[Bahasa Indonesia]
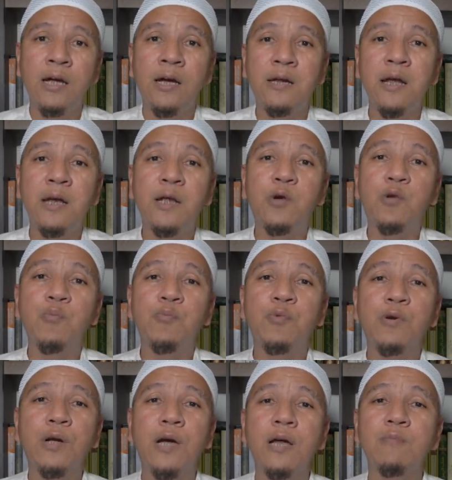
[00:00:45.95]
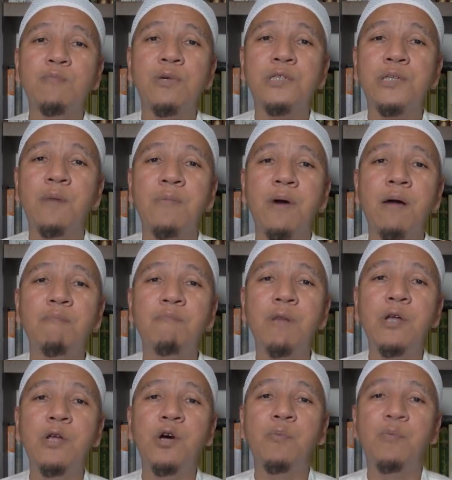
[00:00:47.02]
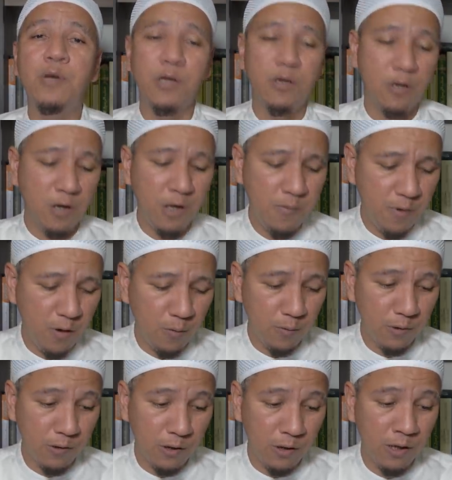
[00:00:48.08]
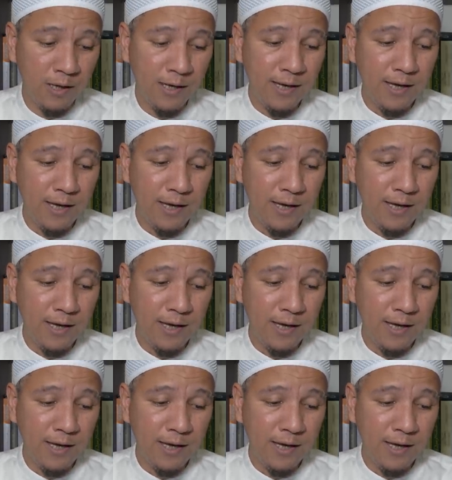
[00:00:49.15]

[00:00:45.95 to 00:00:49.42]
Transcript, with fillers: dan dikumpulkan bersama beliau-beliau rahimahumullah.